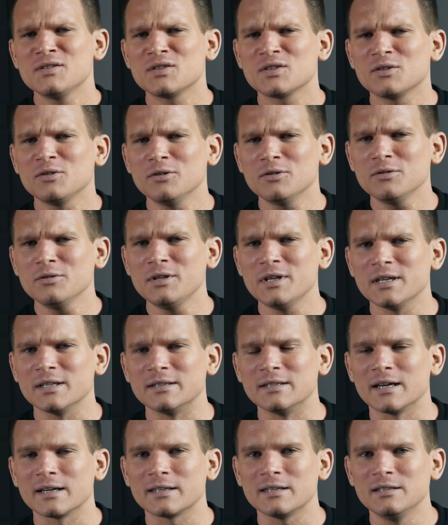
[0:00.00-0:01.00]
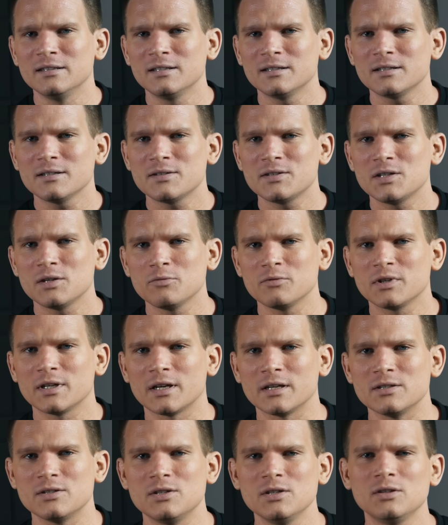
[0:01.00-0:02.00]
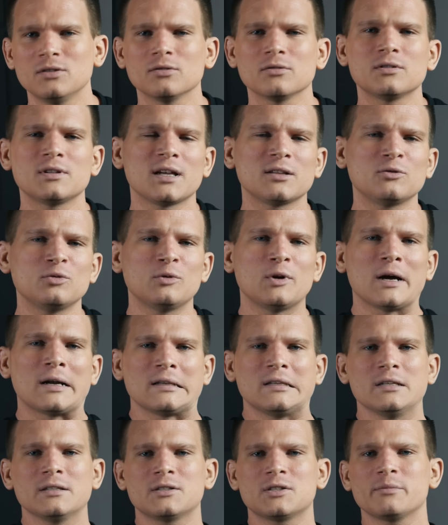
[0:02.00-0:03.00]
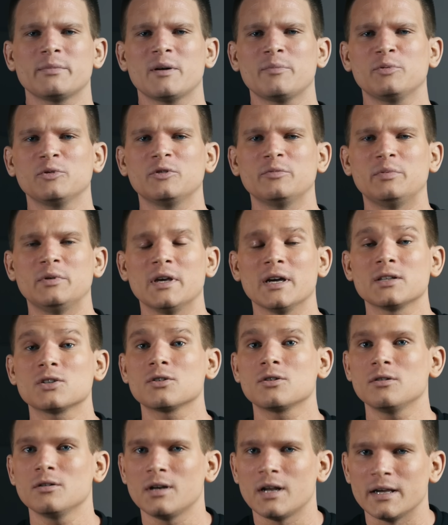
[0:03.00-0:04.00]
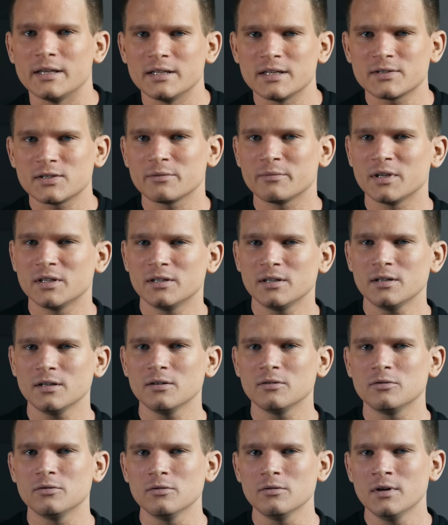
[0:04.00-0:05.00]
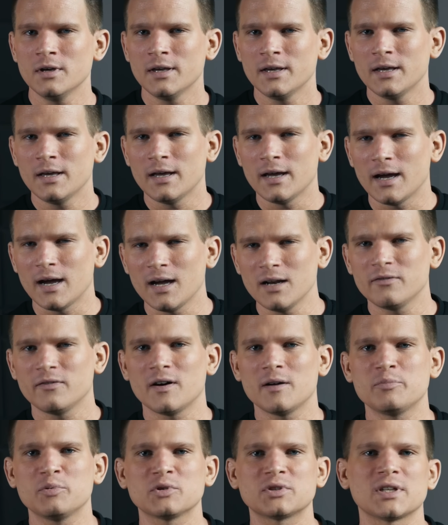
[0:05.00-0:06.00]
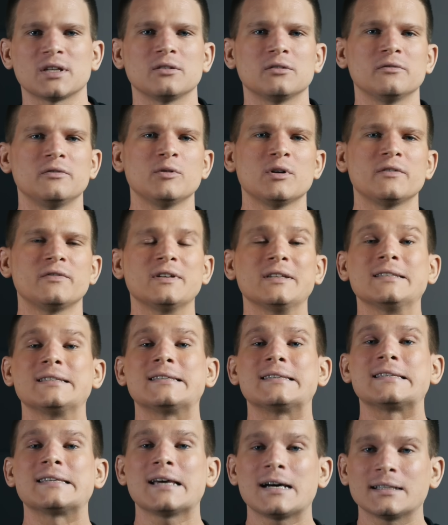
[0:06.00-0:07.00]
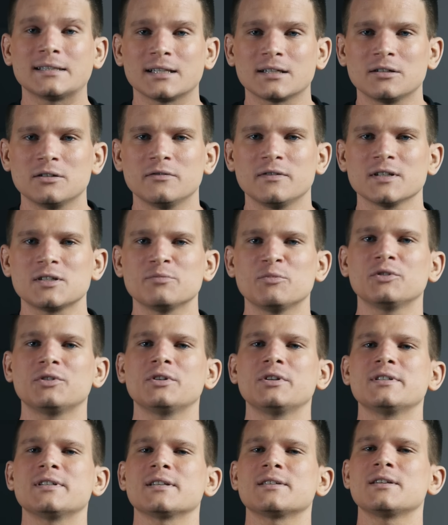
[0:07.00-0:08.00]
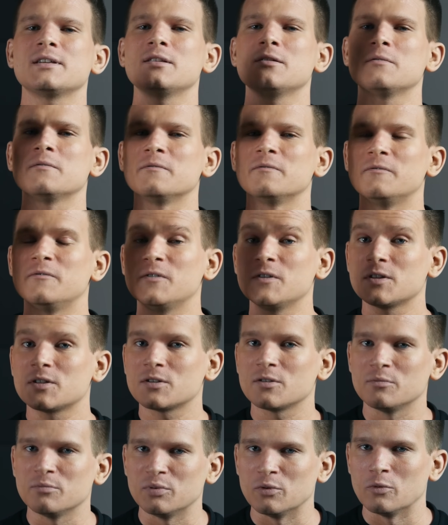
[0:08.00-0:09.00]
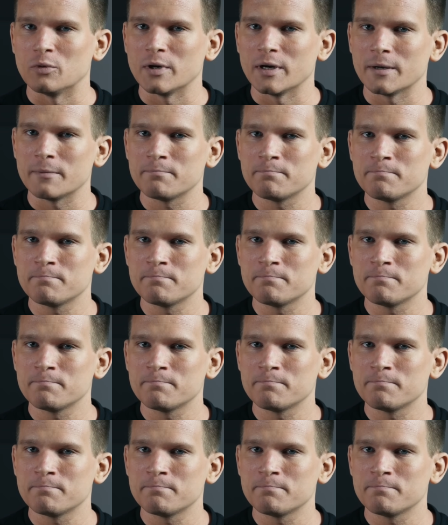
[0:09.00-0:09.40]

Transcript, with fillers: Skoro jednak interes się kręci, to naturalnie trzeba podbijać kolejne segmenty rynku. Alfa postanowiła więc zaatakować motoryzacyjną wyższą półkę.